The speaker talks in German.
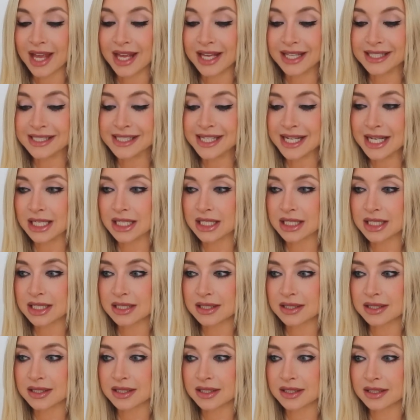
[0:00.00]

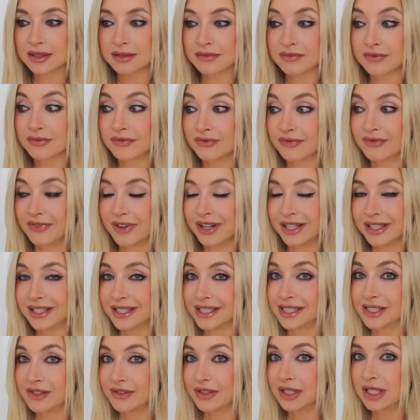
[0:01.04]
erzählen, äh, weil
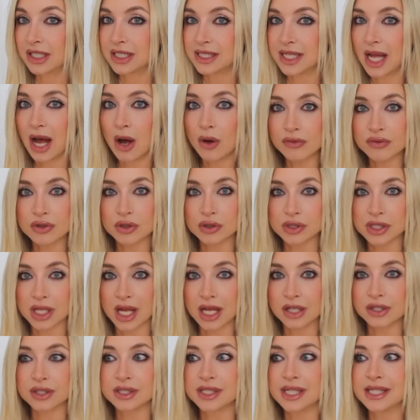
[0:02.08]
das wirklich sehr
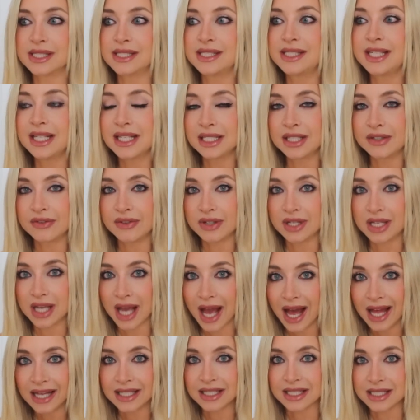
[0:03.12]
aufschlussreich und sehr
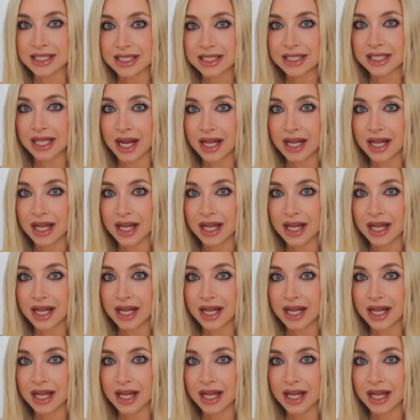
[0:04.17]
signifikant,